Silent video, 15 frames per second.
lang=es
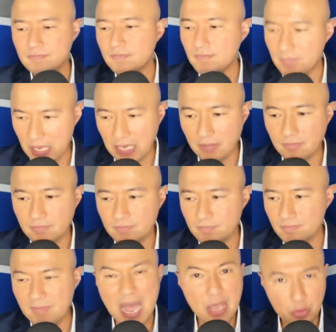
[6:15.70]
Bien,
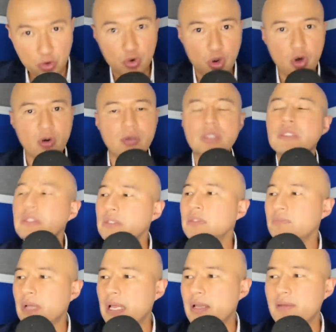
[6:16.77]
maduro.
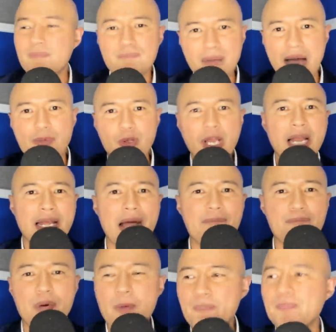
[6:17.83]
Bien, vamos al
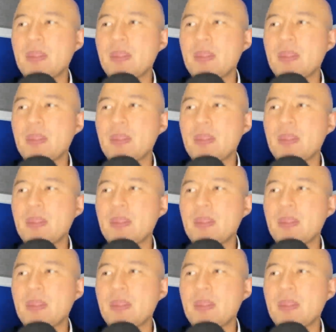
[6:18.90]
campo.